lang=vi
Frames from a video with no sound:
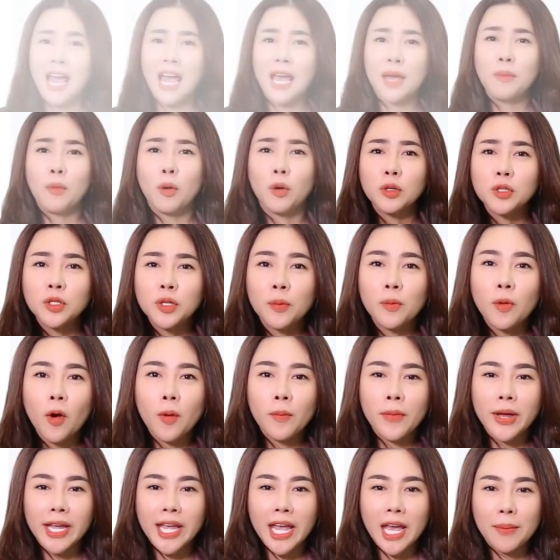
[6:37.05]
hãy bổ sung
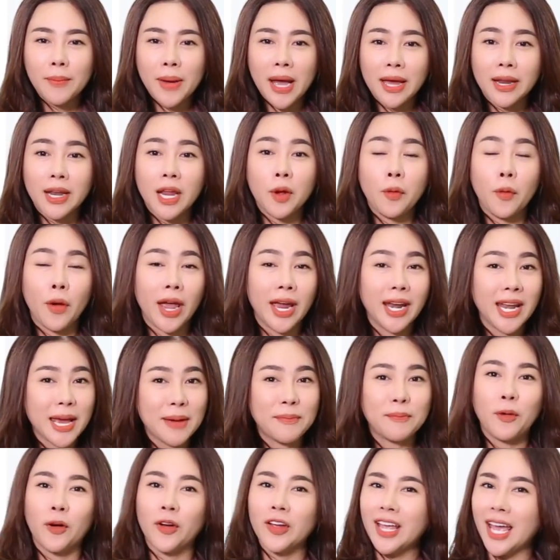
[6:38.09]
omega 3 để khỏe
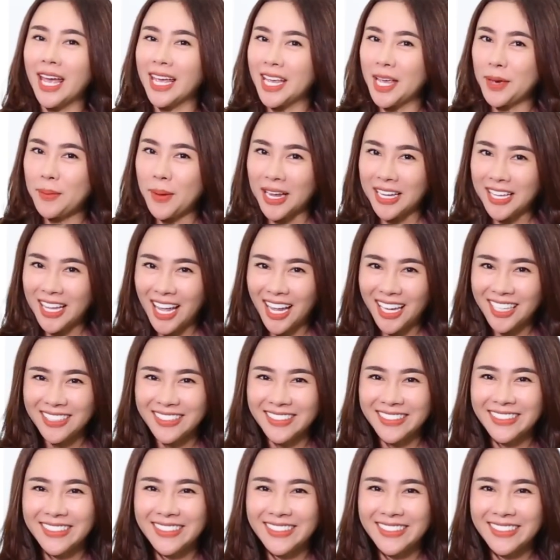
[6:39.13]
đẹp mỗi ngày các bạn nhé